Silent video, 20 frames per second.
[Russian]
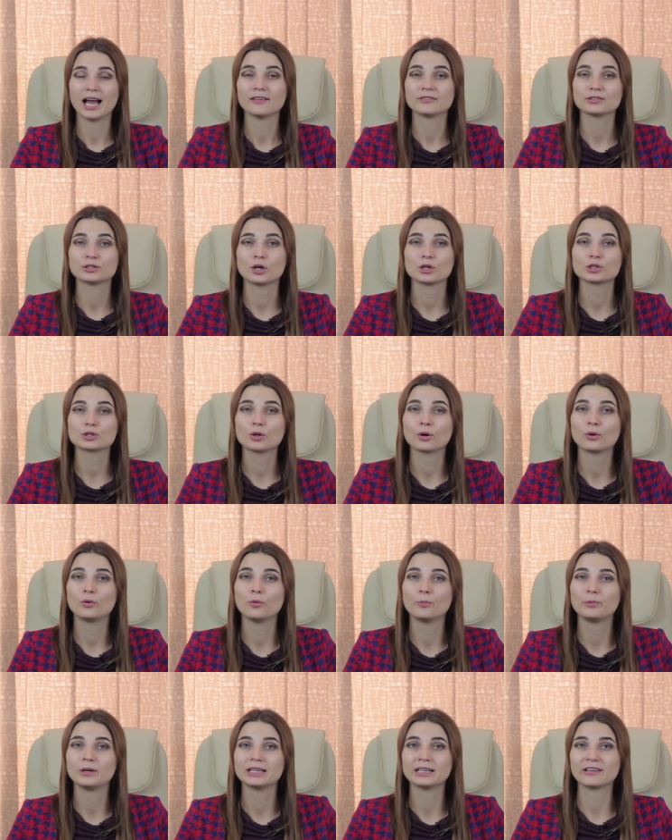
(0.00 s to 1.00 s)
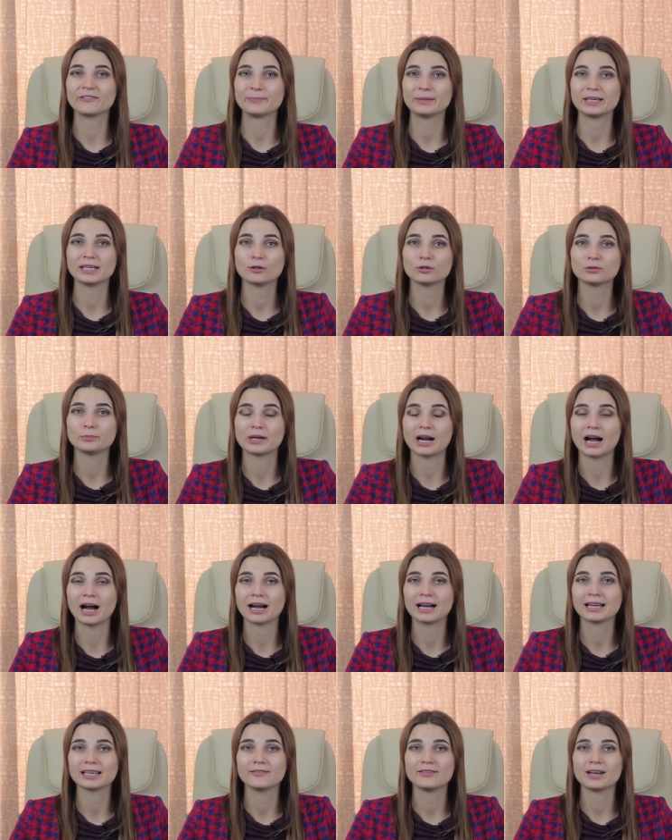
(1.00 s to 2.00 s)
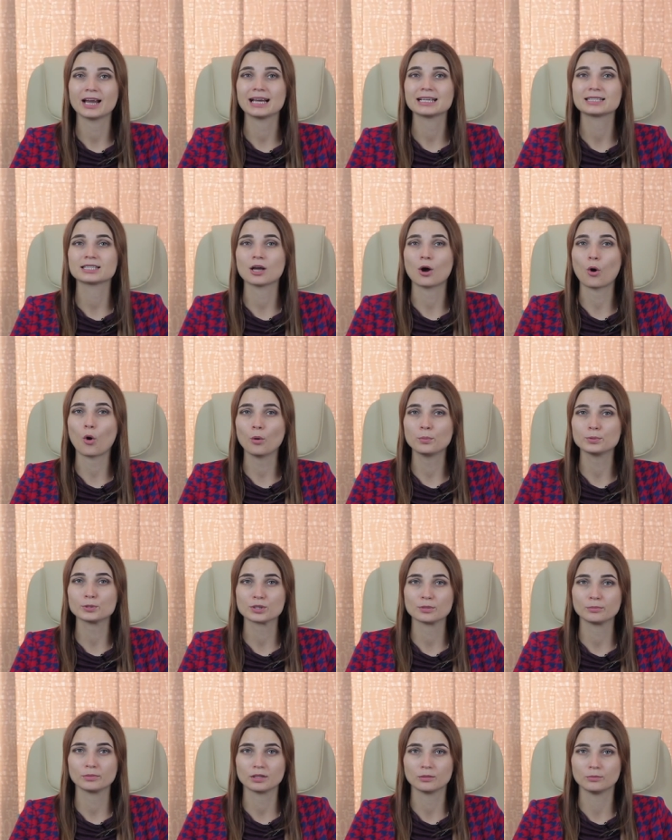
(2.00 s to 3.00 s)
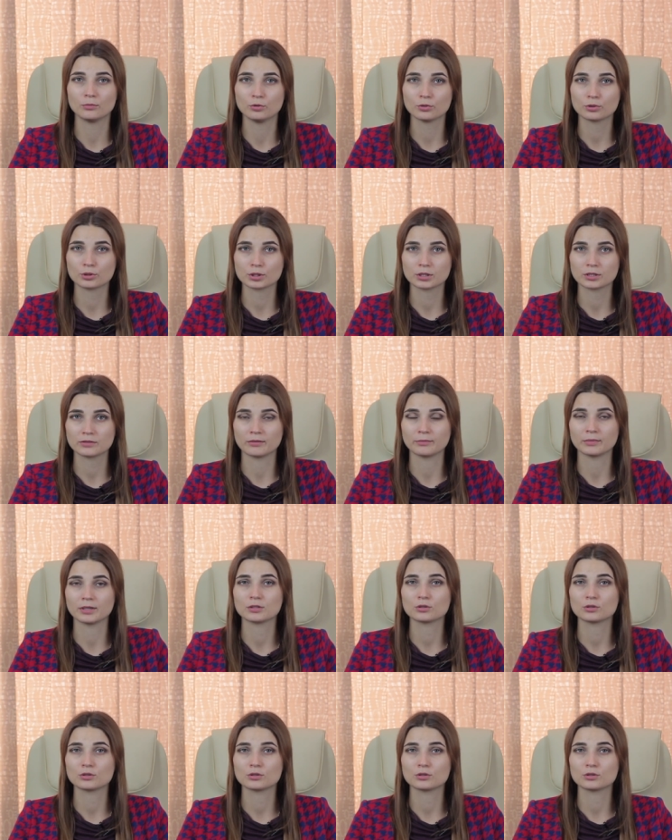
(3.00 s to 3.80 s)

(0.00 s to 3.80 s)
Все, что куплено в период брака, является общим имуществом